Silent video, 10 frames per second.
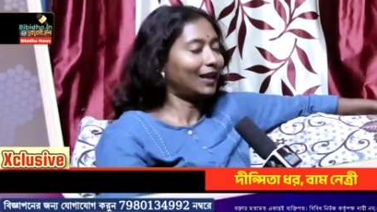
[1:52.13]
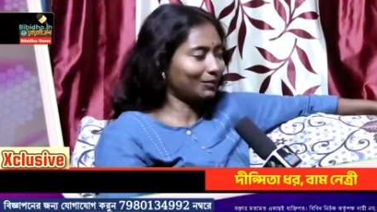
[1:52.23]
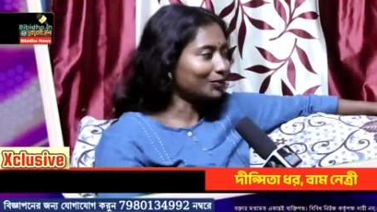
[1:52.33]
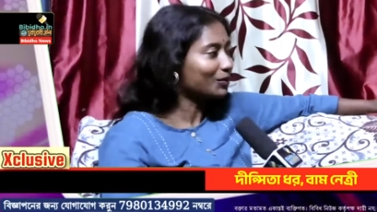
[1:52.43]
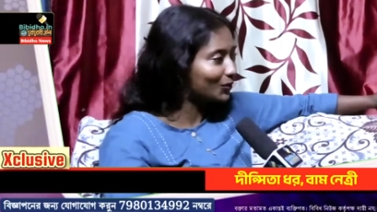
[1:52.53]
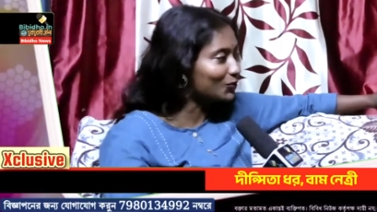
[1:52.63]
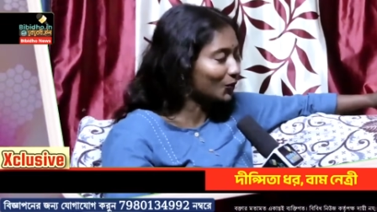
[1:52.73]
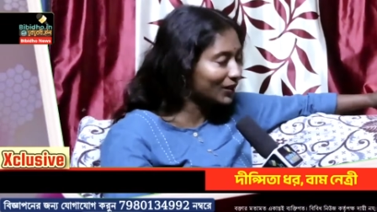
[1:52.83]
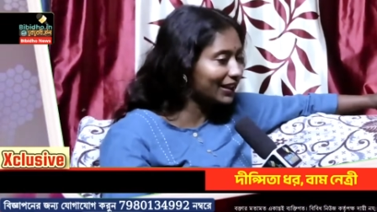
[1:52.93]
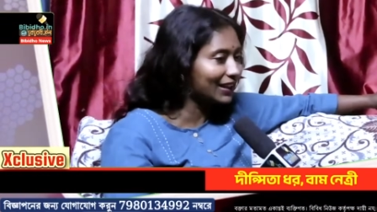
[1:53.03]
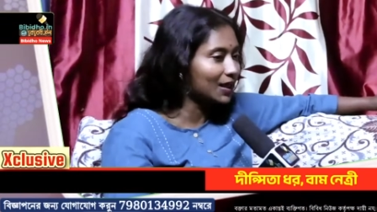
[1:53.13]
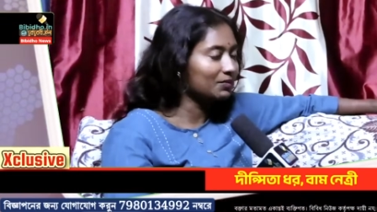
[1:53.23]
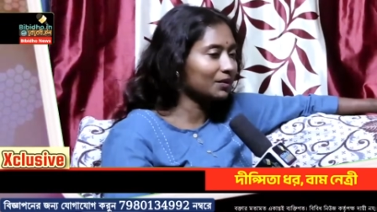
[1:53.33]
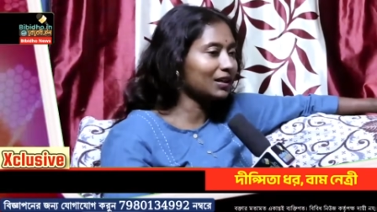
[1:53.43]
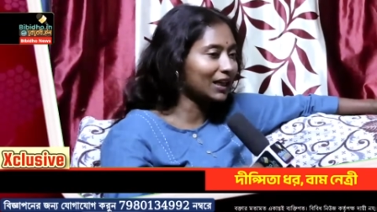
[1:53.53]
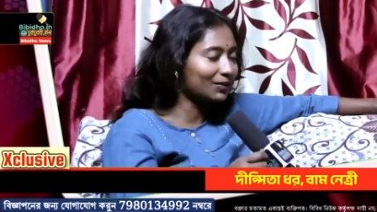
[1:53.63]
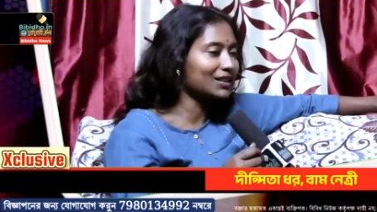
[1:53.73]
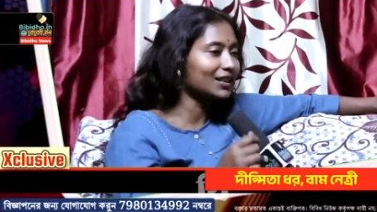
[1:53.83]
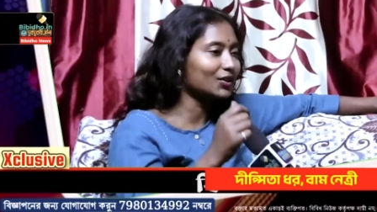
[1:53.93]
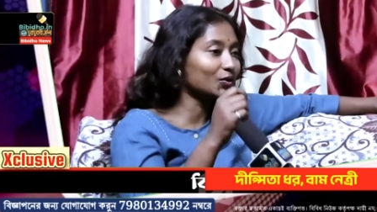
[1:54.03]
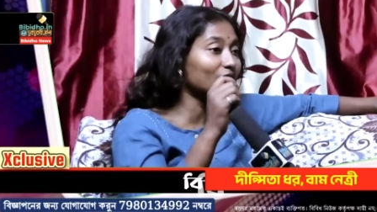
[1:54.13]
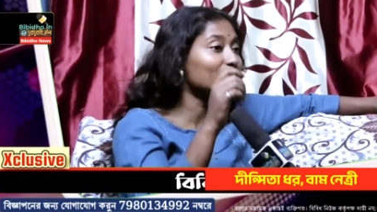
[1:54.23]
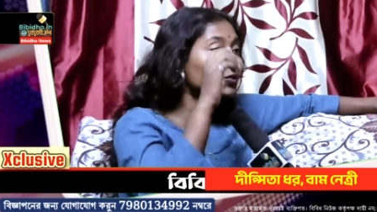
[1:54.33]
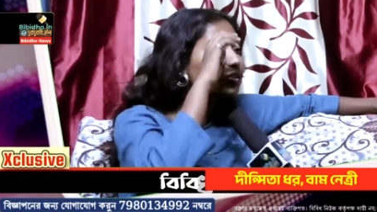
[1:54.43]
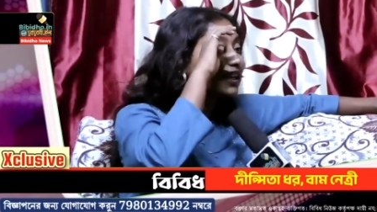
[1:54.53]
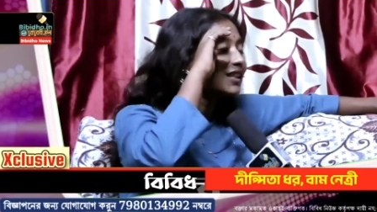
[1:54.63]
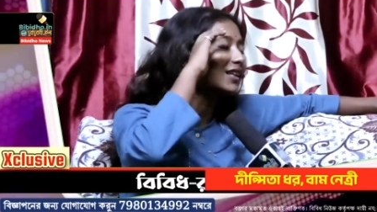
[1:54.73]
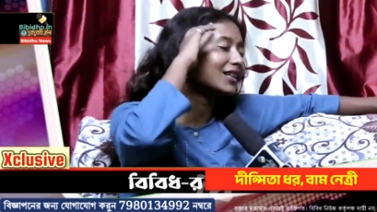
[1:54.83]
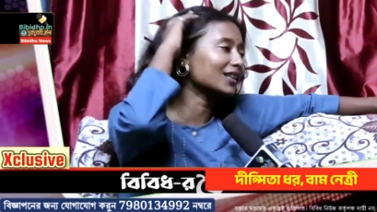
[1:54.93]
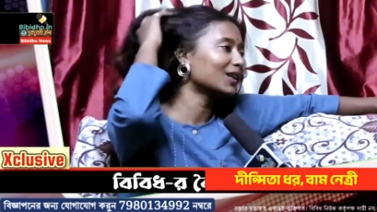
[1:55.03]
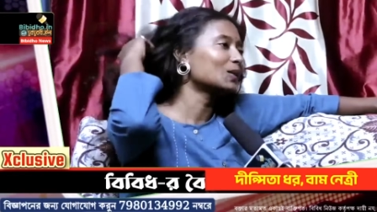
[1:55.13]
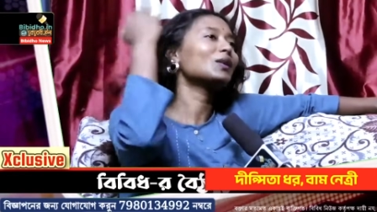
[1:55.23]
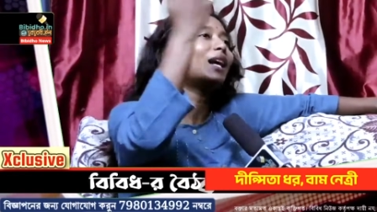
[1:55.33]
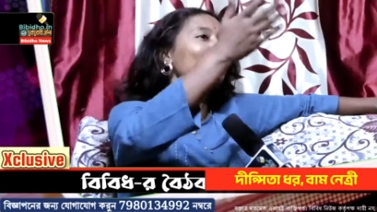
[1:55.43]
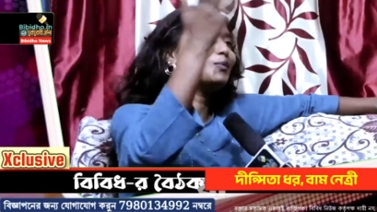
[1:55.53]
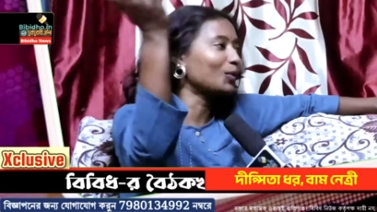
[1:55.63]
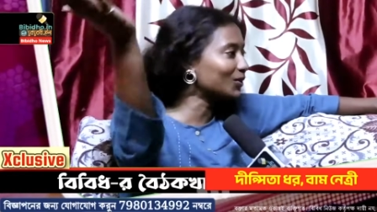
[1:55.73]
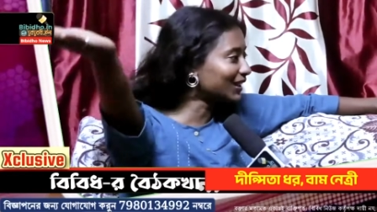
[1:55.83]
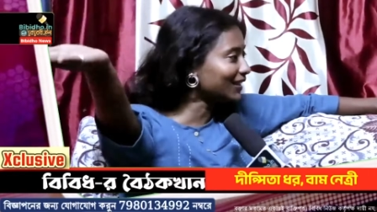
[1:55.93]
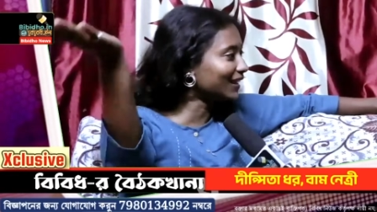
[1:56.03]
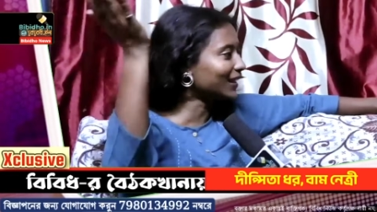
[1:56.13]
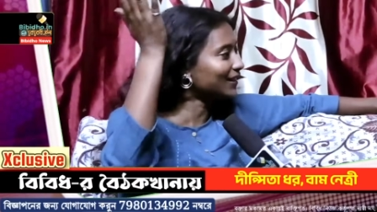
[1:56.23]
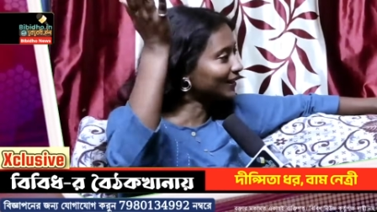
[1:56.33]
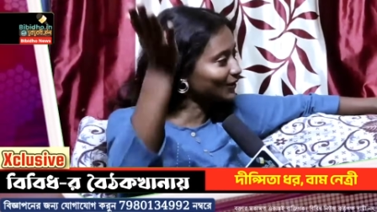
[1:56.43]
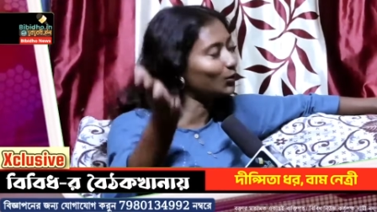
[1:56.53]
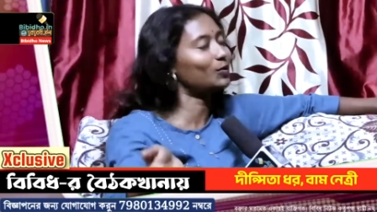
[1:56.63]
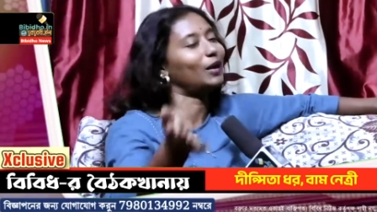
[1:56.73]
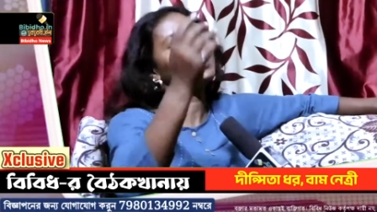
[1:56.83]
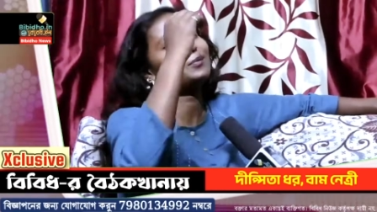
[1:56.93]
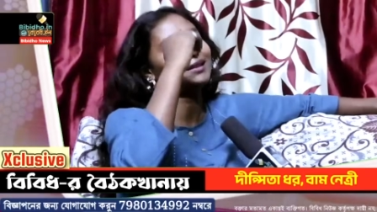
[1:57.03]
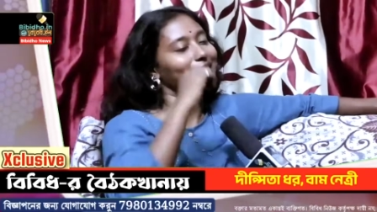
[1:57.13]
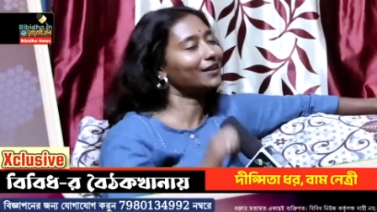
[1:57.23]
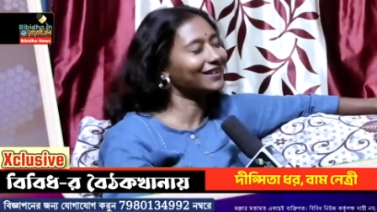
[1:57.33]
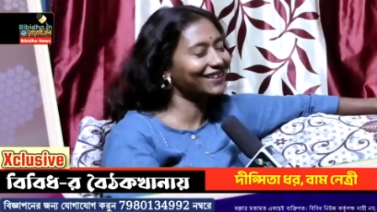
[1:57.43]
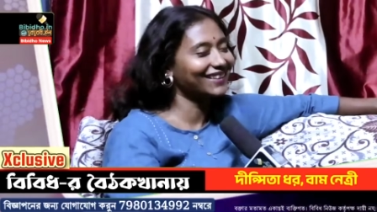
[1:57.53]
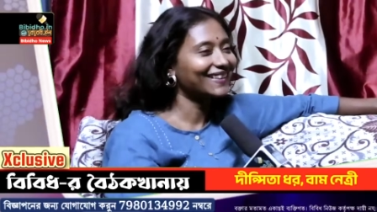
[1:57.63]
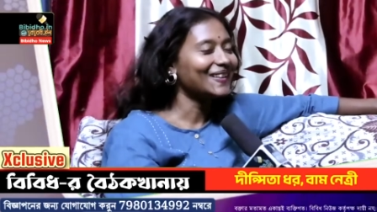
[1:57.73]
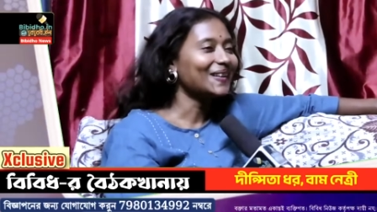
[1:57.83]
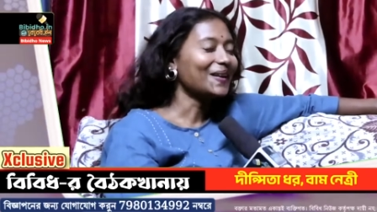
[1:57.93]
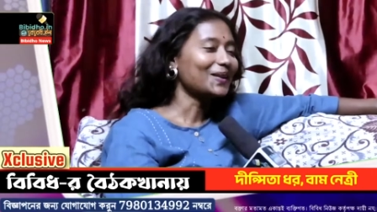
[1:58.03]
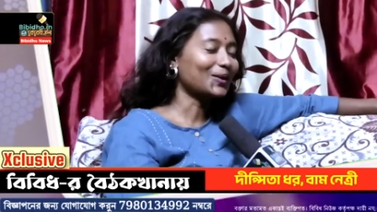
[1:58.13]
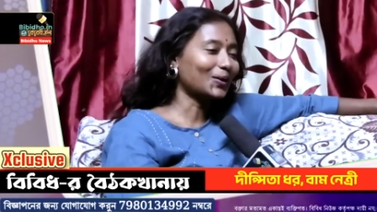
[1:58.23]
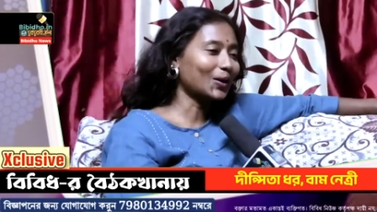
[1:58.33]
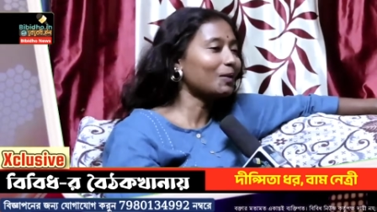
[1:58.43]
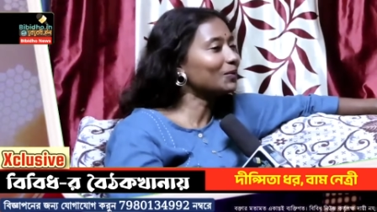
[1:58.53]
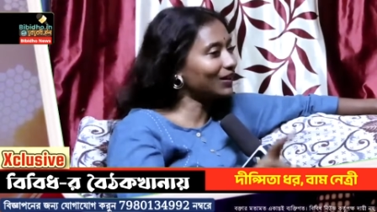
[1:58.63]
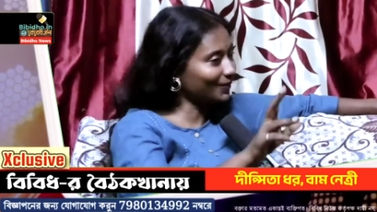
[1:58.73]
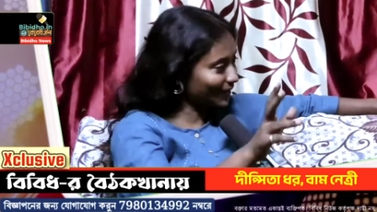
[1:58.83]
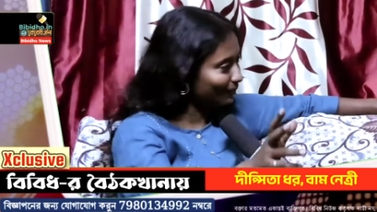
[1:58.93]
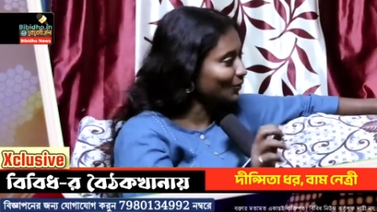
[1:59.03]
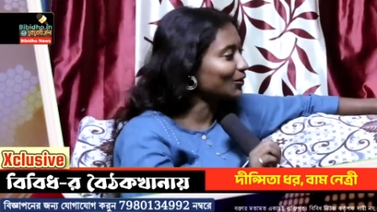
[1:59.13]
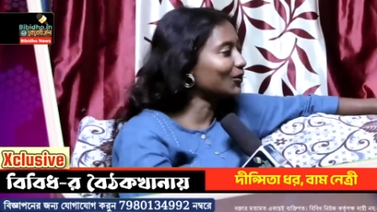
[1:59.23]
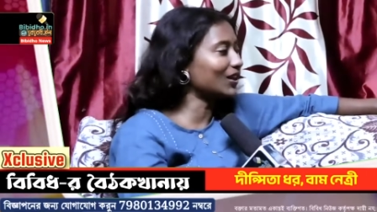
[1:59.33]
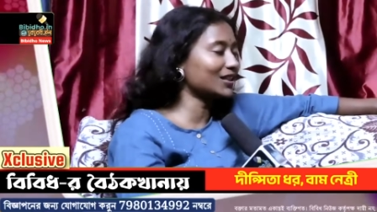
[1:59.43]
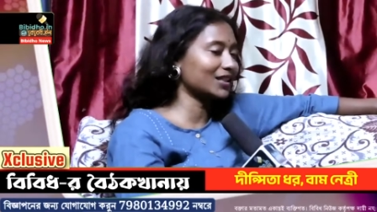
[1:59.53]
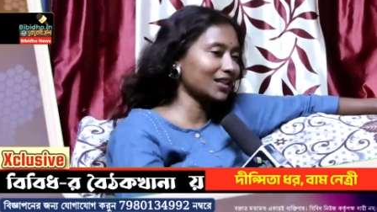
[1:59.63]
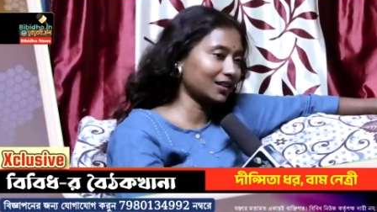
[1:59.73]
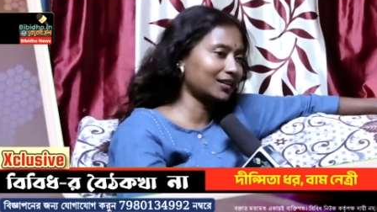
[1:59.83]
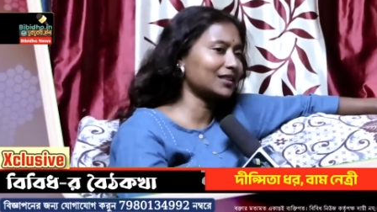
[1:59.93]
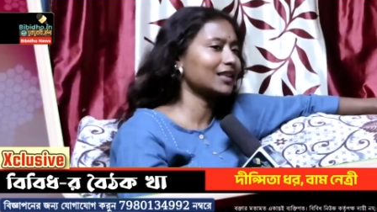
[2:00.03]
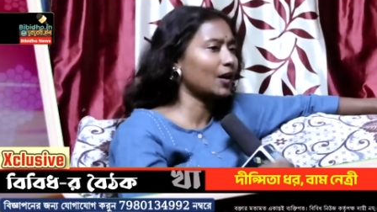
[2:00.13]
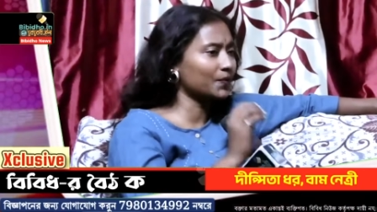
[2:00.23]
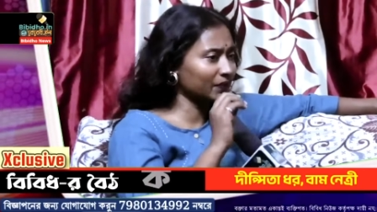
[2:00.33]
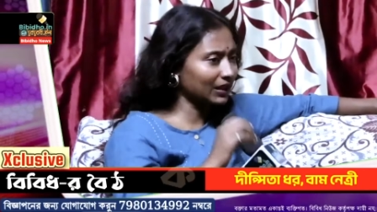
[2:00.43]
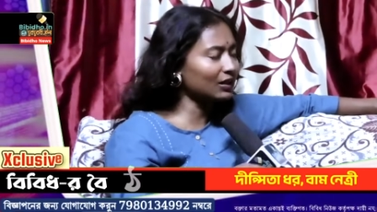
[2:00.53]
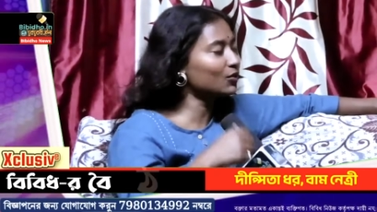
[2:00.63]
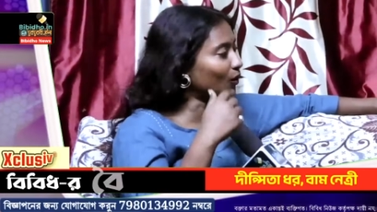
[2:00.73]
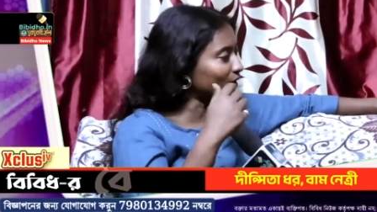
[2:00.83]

আমি প্রথমে একটু চমকে গেলাম আমি আরেকবার জিজ্ঞেস করলাম কোথায় থাকেন বলে আরে মমতার ডাকাত আছে ওর বাড়ির পাশে থাকি তখন আমি বললাম যে আমি ওই কলেজের ছাত্রী ছিলাম একটু